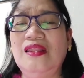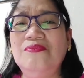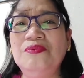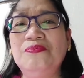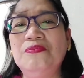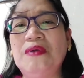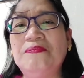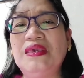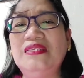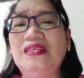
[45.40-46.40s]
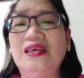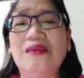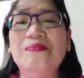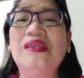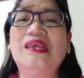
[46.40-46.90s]
alam niyo po ba, may isang
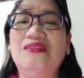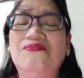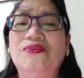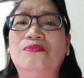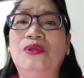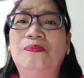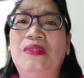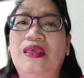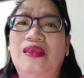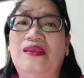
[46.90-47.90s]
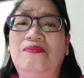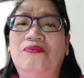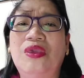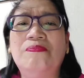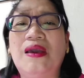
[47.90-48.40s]
American football player
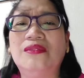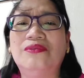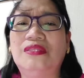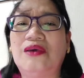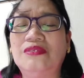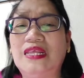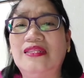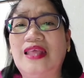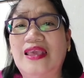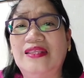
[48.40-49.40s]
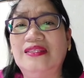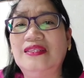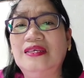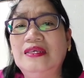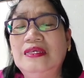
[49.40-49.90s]
way back 2009
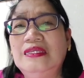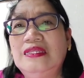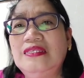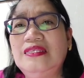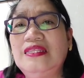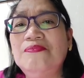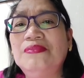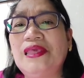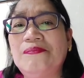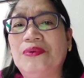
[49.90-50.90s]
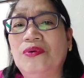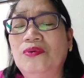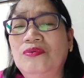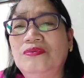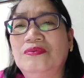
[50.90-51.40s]
na si Tim
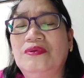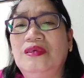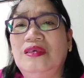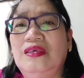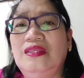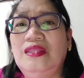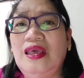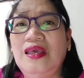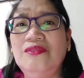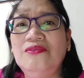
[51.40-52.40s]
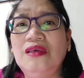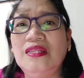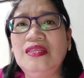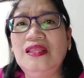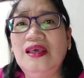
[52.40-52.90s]
Tebow na nung
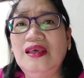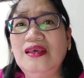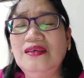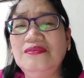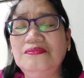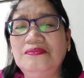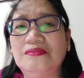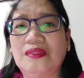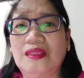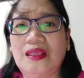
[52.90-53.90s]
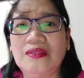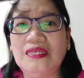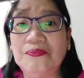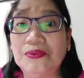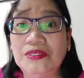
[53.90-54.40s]
kanilang
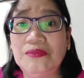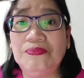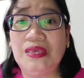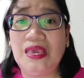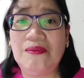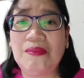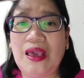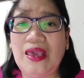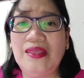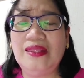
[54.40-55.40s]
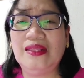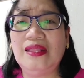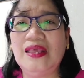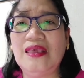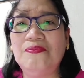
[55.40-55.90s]
championship game ay
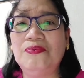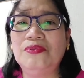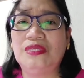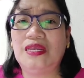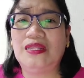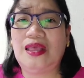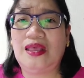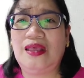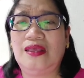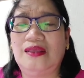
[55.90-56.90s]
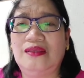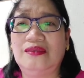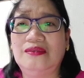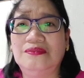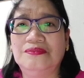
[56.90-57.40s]
naglagay po siya ng